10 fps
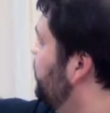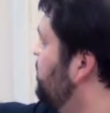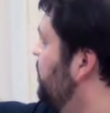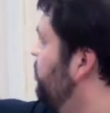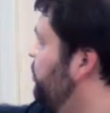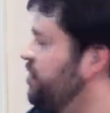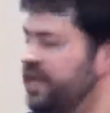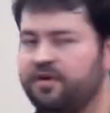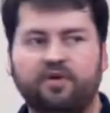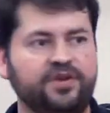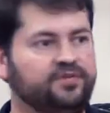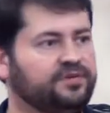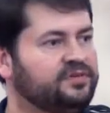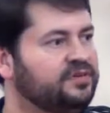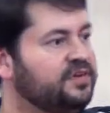por exemplo, de
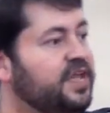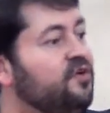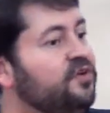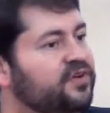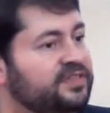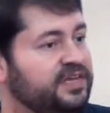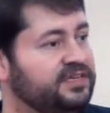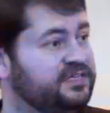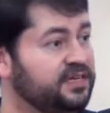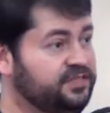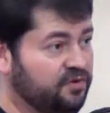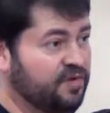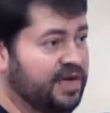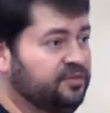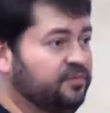neônio. Neônio é interessante, é
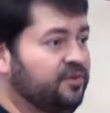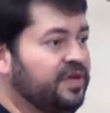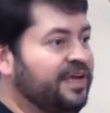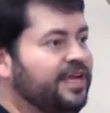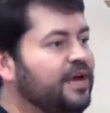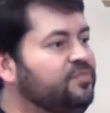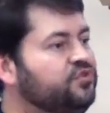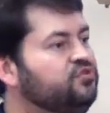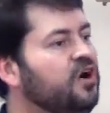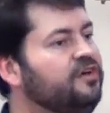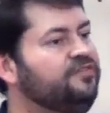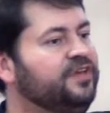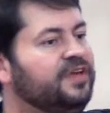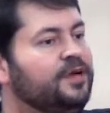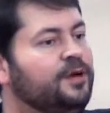um átomo, ele absorve